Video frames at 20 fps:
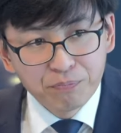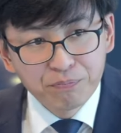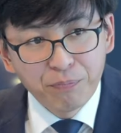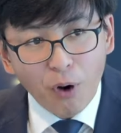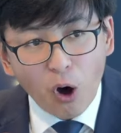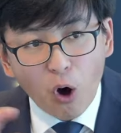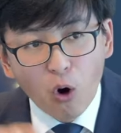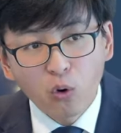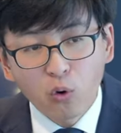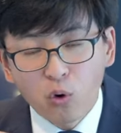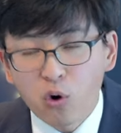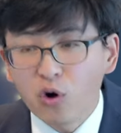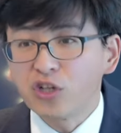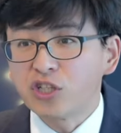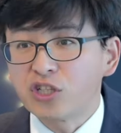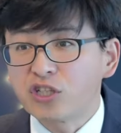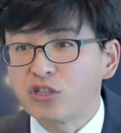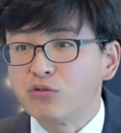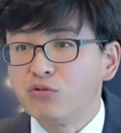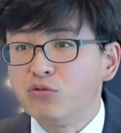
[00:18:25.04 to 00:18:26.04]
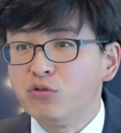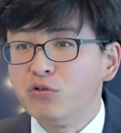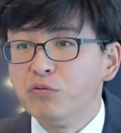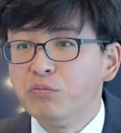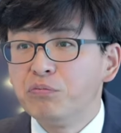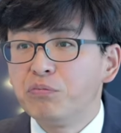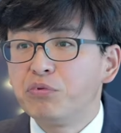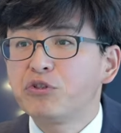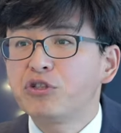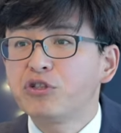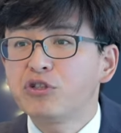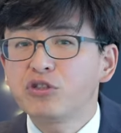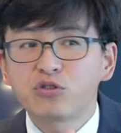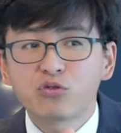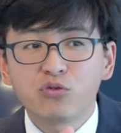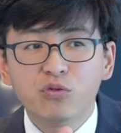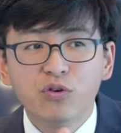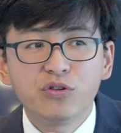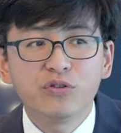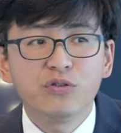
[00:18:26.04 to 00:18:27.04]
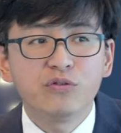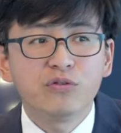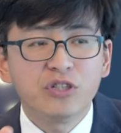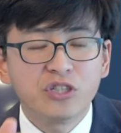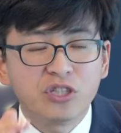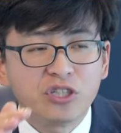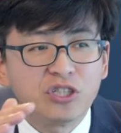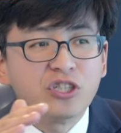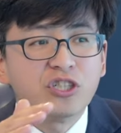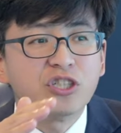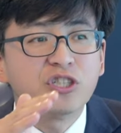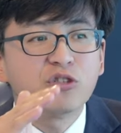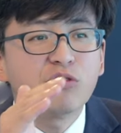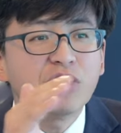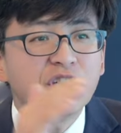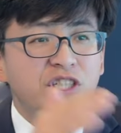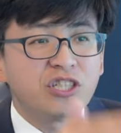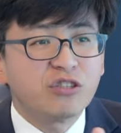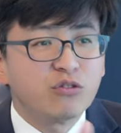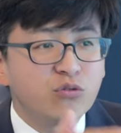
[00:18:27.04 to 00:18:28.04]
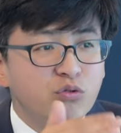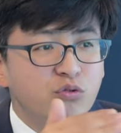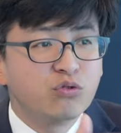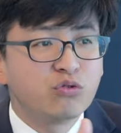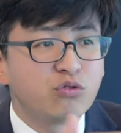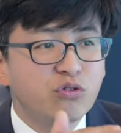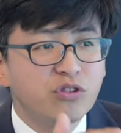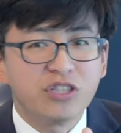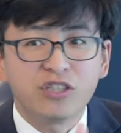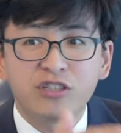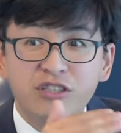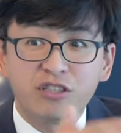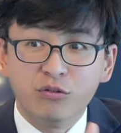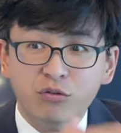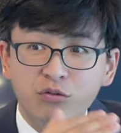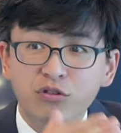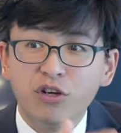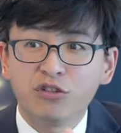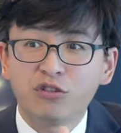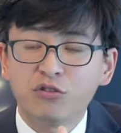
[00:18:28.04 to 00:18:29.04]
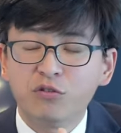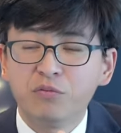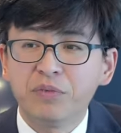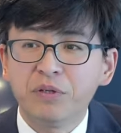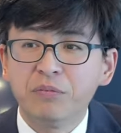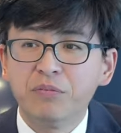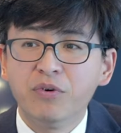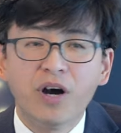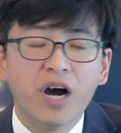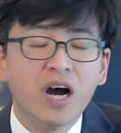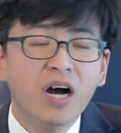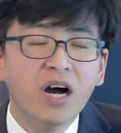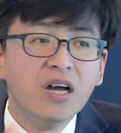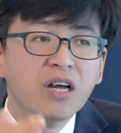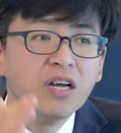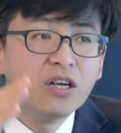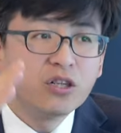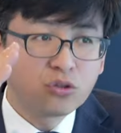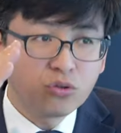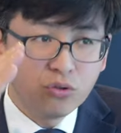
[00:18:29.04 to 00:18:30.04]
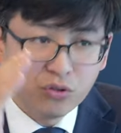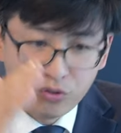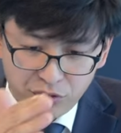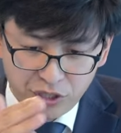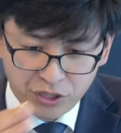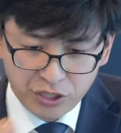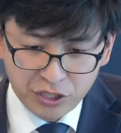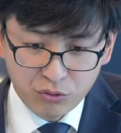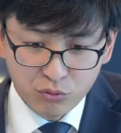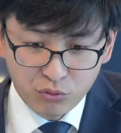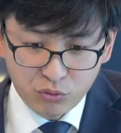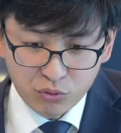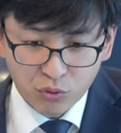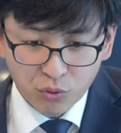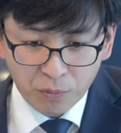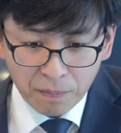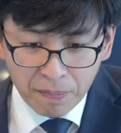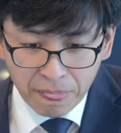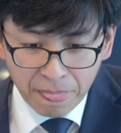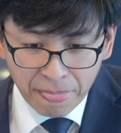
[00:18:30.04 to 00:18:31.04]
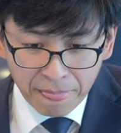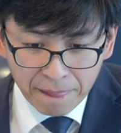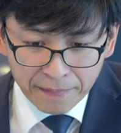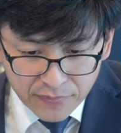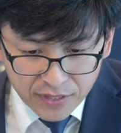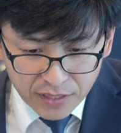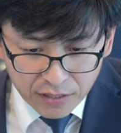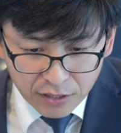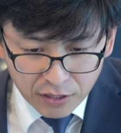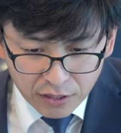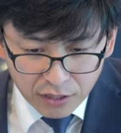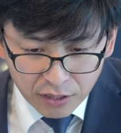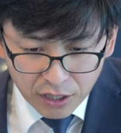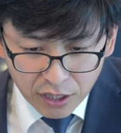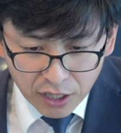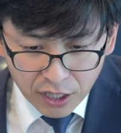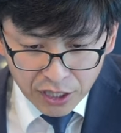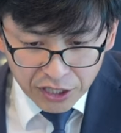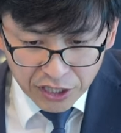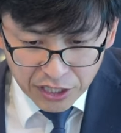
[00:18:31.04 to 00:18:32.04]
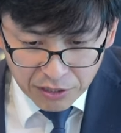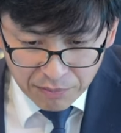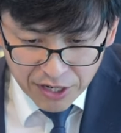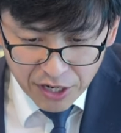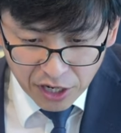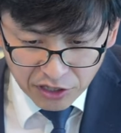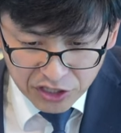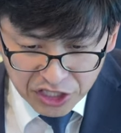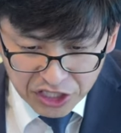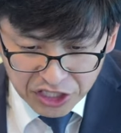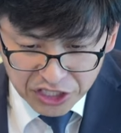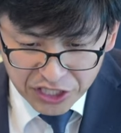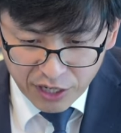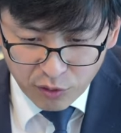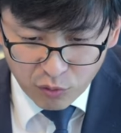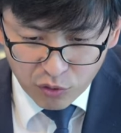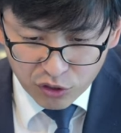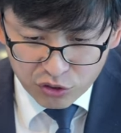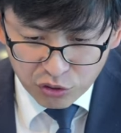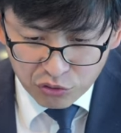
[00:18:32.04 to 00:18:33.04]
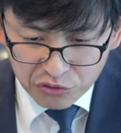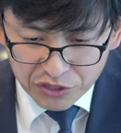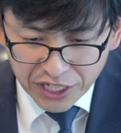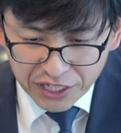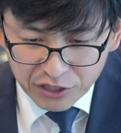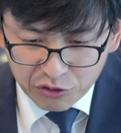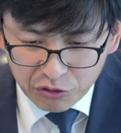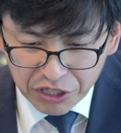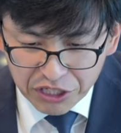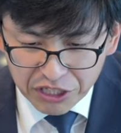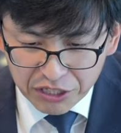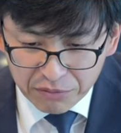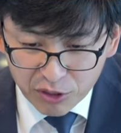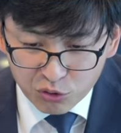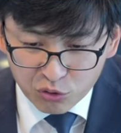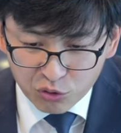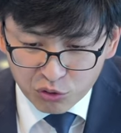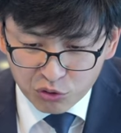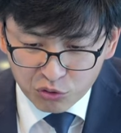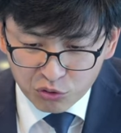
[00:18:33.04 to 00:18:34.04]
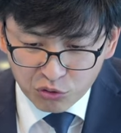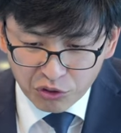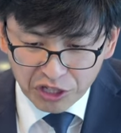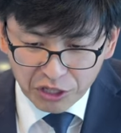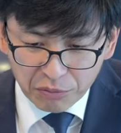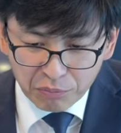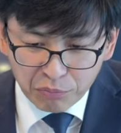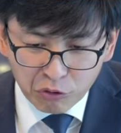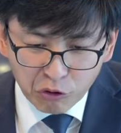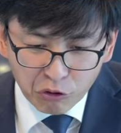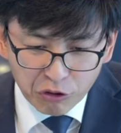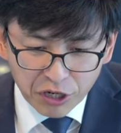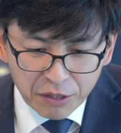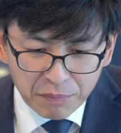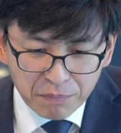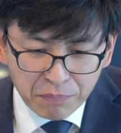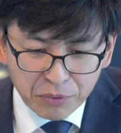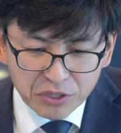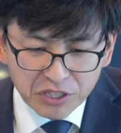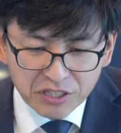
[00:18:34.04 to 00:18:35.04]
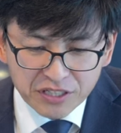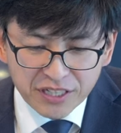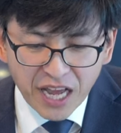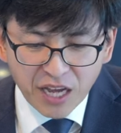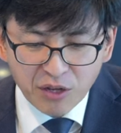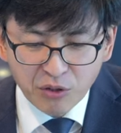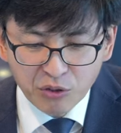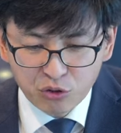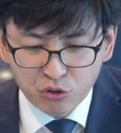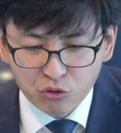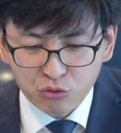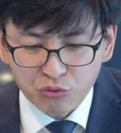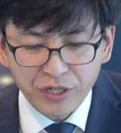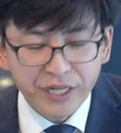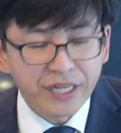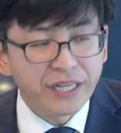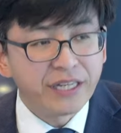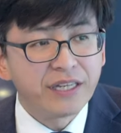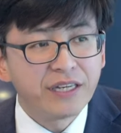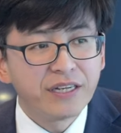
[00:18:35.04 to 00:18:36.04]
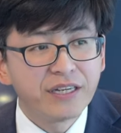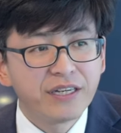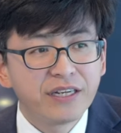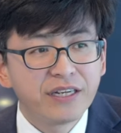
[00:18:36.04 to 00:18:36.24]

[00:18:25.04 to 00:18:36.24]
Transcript: 包括使徒，不是所有的，只是对使徒说的。使徒要受逼迫啊，所有的基督徒，你们要纪念我从前对你们所说的：仆人不能大于主人。